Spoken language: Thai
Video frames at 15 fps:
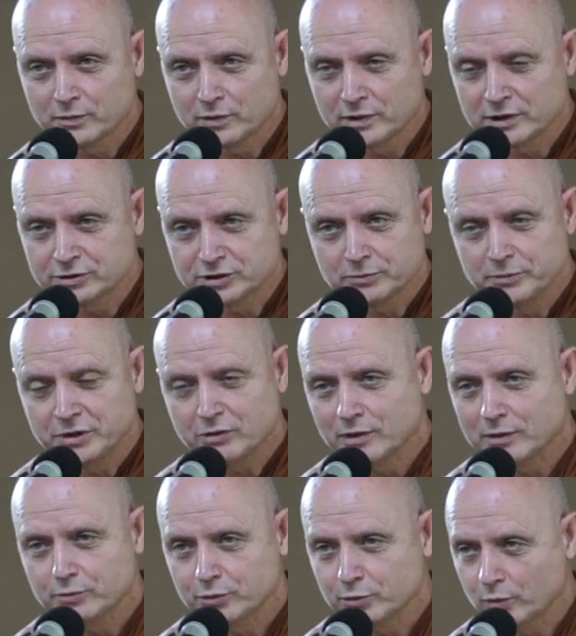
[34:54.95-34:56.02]
เราจะมีควา
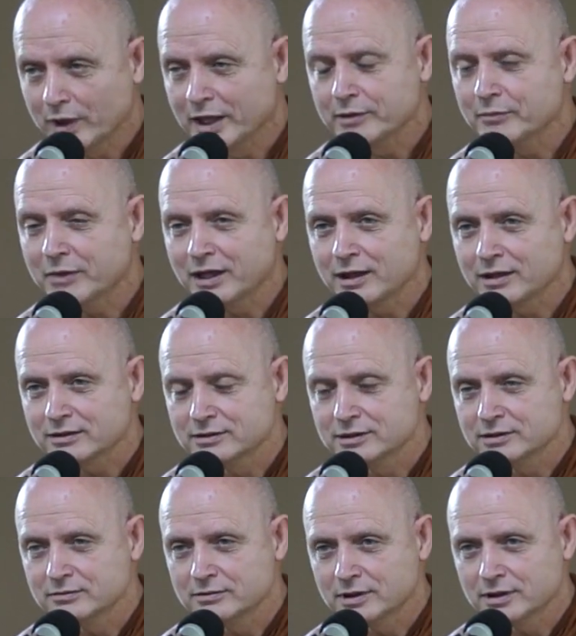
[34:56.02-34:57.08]
มรู้ไหวมาก ห
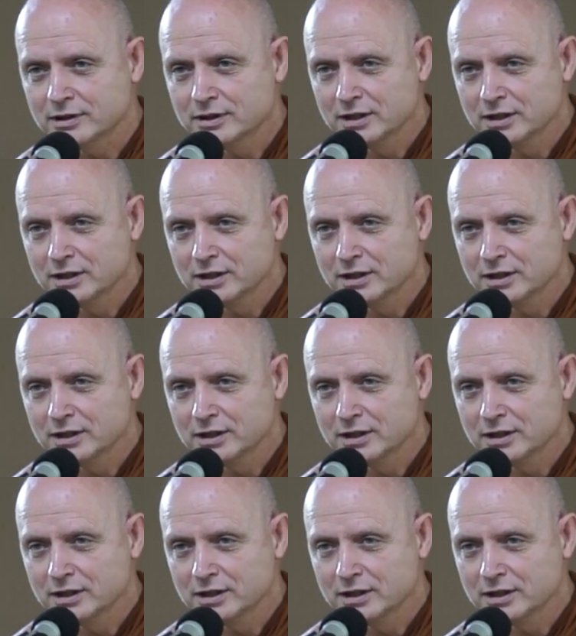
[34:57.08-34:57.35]
รือว่า